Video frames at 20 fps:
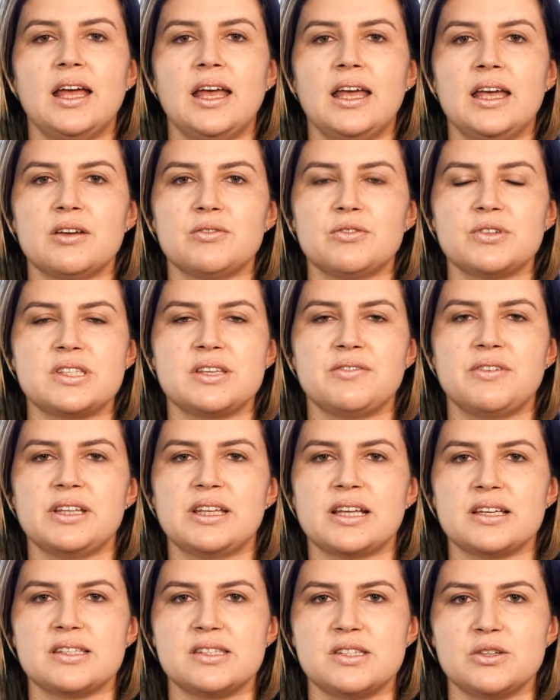é, você vai
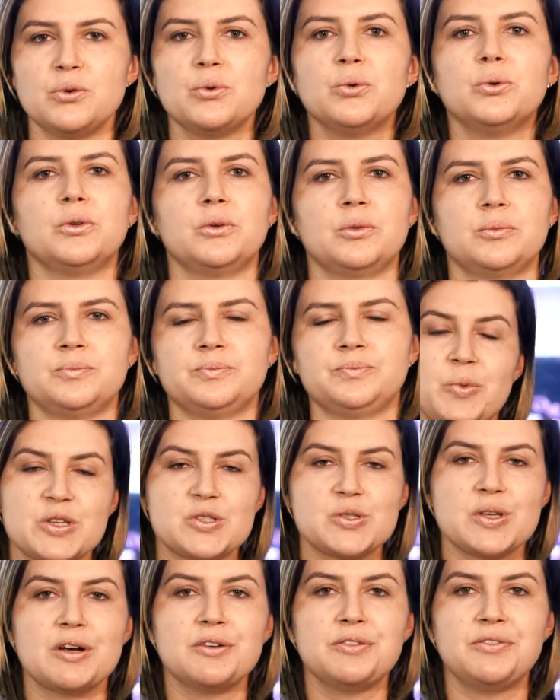estar seguro. O
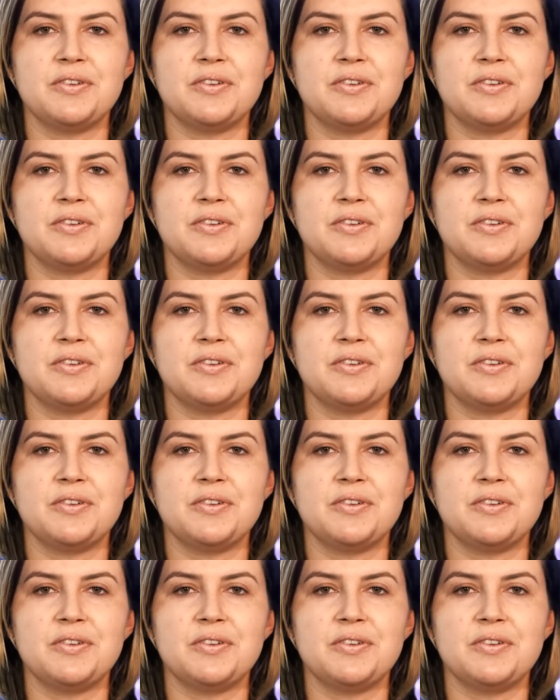pessoal